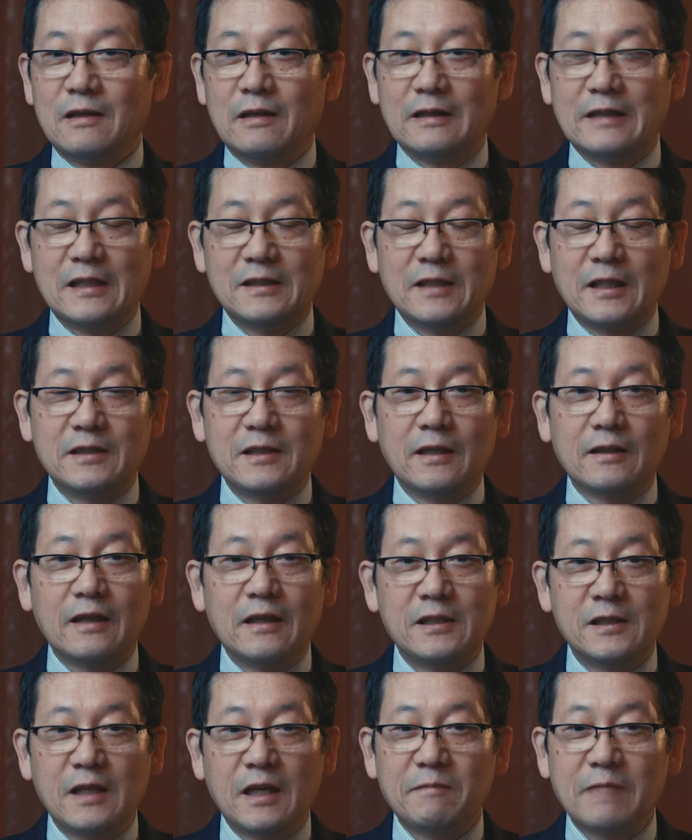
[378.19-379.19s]
私たちは
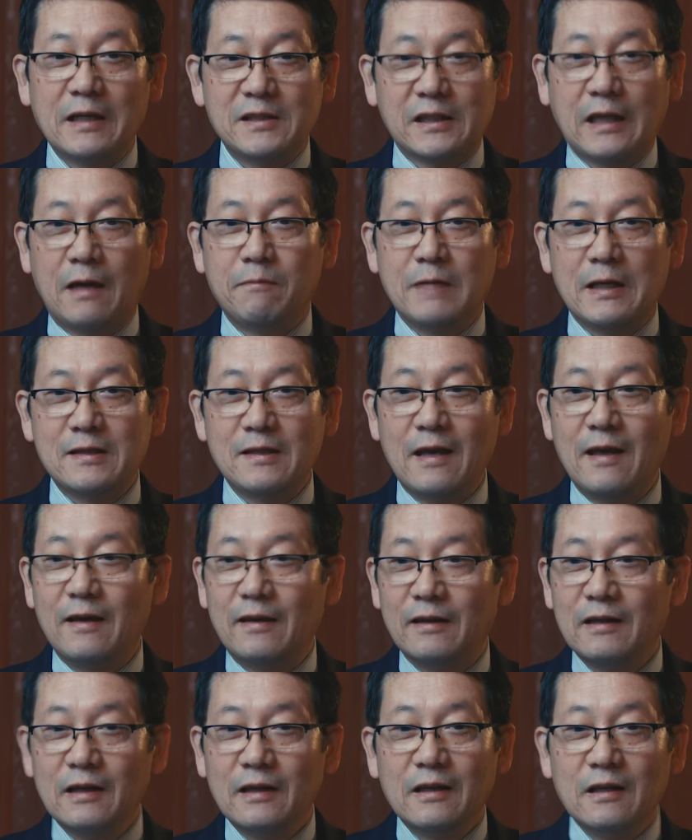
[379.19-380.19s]
決して負けませ
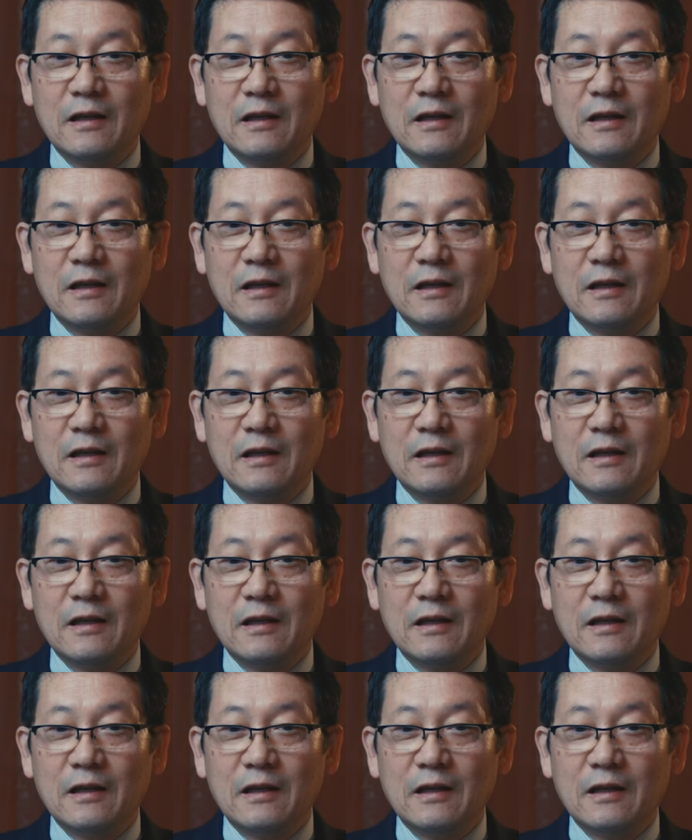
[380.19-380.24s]
ん。